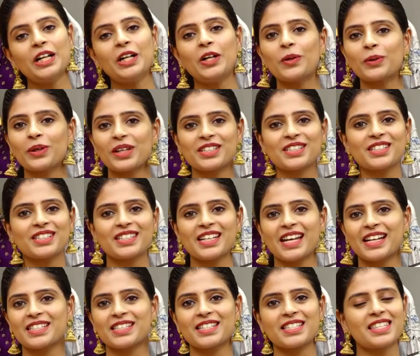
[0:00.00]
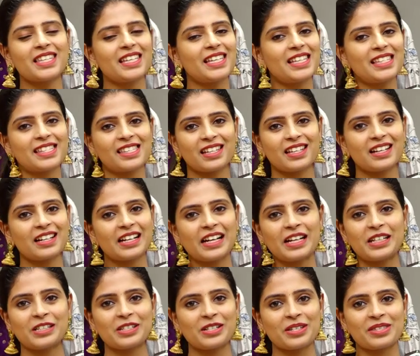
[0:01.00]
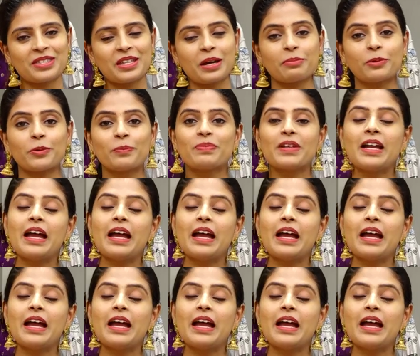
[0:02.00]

లొకేషన్ షేర్ చేసి ఈజీగా గైడ్ చేస్తాము